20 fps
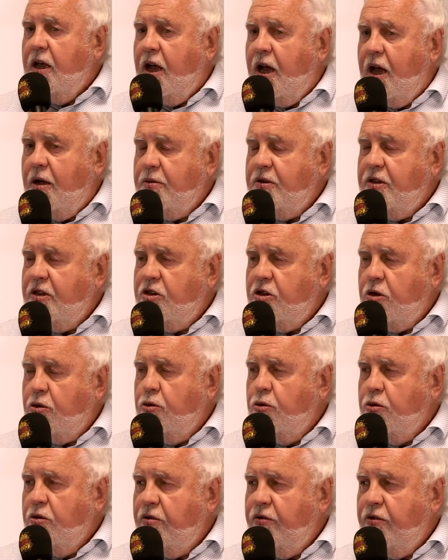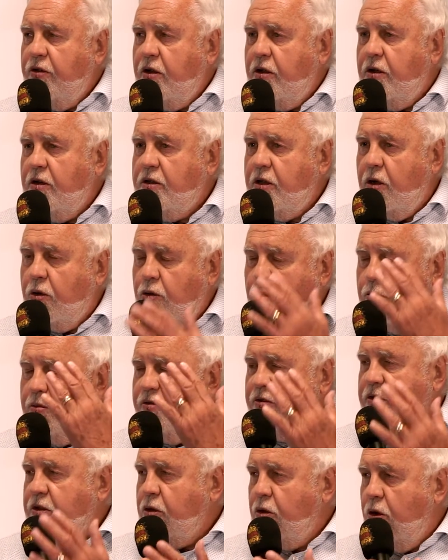aber das ist ja gut für da oben,
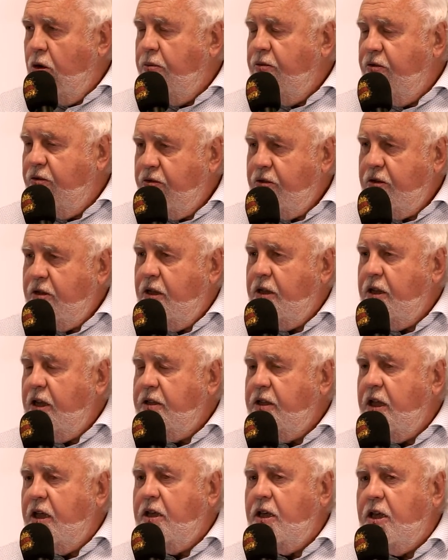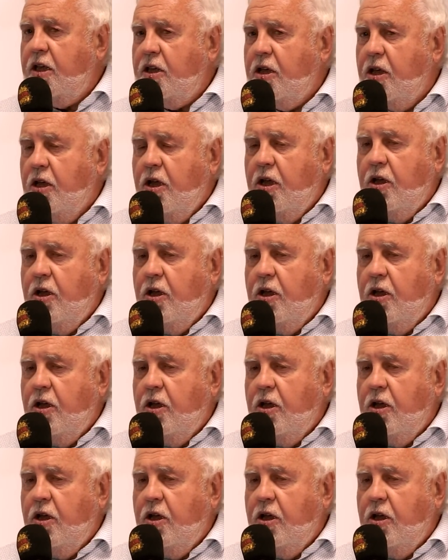für den Kopf, denke ich.